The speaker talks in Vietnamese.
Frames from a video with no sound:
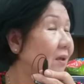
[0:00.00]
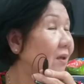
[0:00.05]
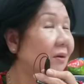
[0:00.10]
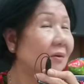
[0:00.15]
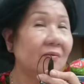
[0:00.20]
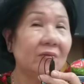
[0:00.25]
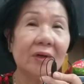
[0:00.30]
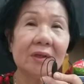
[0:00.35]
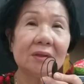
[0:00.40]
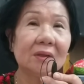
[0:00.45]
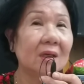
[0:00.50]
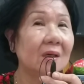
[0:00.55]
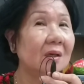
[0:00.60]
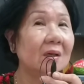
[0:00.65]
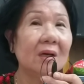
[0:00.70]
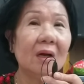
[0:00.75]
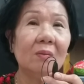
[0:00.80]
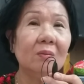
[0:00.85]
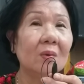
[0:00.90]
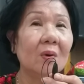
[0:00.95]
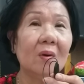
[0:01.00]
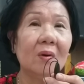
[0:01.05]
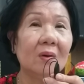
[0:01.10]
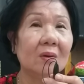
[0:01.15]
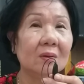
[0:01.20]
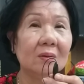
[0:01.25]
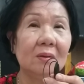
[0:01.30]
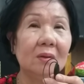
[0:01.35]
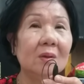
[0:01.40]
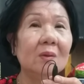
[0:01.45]
Phật tử không
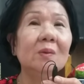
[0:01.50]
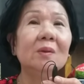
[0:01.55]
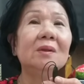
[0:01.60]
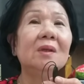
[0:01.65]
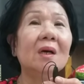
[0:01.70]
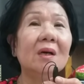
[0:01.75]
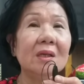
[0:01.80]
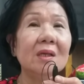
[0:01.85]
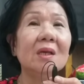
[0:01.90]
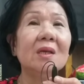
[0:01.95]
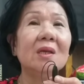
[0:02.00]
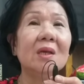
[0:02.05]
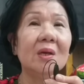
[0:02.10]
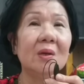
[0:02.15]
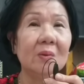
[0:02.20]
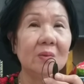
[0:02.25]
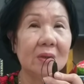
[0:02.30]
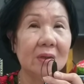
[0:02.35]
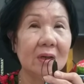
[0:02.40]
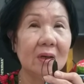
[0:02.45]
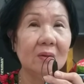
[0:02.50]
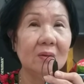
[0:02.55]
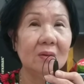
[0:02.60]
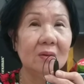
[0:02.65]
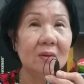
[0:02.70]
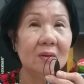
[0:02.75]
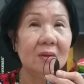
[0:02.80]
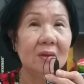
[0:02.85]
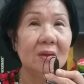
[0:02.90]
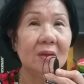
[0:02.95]
còn lui tới gì nhiều nữa đâu.
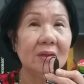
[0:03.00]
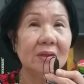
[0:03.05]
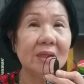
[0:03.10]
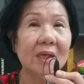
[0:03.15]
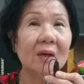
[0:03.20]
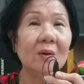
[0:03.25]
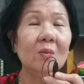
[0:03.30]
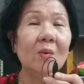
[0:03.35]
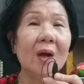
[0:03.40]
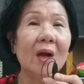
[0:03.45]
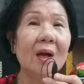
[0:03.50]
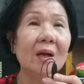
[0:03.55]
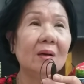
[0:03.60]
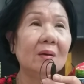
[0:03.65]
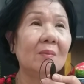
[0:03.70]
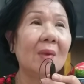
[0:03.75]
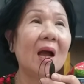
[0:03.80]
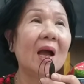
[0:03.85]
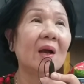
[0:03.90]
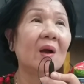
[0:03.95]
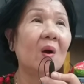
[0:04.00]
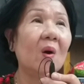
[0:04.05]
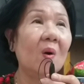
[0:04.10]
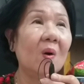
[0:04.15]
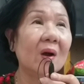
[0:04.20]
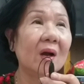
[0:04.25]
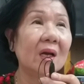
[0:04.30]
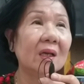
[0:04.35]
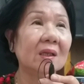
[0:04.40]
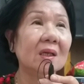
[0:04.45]
Chẳng qua bà
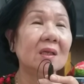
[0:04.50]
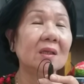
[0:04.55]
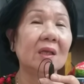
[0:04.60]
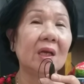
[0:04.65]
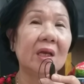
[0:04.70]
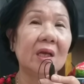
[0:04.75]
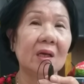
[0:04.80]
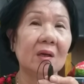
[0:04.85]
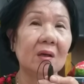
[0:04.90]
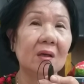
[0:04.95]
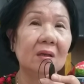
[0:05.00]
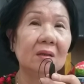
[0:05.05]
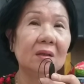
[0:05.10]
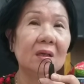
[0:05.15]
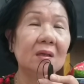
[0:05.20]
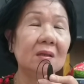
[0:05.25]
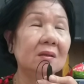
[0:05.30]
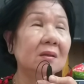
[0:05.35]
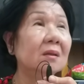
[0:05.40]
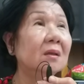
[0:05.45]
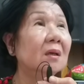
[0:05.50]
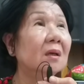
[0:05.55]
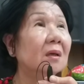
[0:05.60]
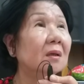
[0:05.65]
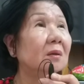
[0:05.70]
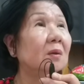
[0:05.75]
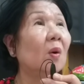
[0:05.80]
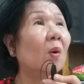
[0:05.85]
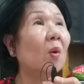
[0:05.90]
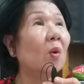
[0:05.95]
con hay thân
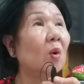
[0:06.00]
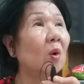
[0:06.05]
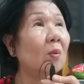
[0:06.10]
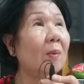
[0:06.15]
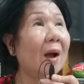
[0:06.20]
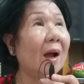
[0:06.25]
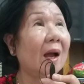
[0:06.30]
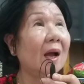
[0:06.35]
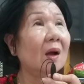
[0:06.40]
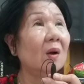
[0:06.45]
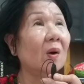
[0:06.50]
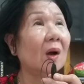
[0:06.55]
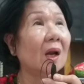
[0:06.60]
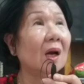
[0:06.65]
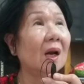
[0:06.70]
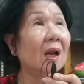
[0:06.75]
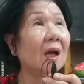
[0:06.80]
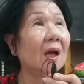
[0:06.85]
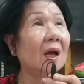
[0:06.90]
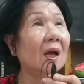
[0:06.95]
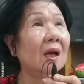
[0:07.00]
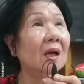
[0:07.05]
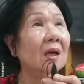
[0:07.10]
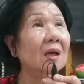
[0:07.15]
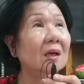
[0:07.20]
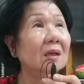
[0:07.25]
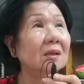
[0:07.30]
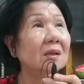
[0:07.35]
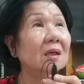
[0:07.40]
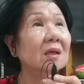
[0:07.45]
thuộc của bả hoặc là
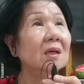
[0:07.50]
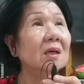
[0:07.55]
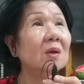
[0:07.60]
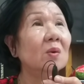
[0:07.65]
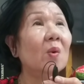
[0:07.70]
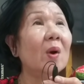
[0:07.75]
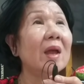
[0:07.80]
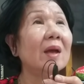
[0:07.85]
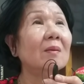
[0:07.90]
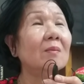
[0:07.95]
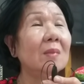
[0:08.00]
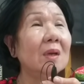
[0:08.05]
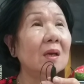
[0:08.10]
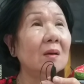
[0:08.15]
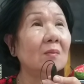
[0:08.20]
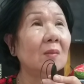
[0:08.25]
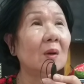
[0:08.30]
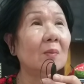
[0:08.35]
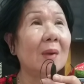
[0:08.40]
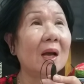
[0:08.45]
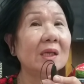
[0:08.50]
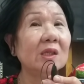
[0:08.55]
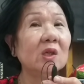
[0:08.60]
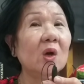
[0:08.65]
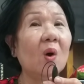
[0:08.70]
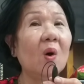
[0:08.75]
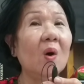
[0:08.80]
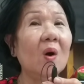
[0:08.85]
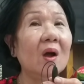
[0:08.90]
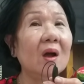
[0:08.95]
những người quen biết mà bả
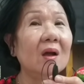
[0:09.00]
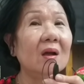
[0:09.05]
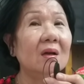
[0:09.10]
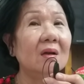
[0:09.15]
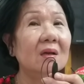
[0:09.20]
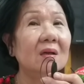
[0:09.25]
cho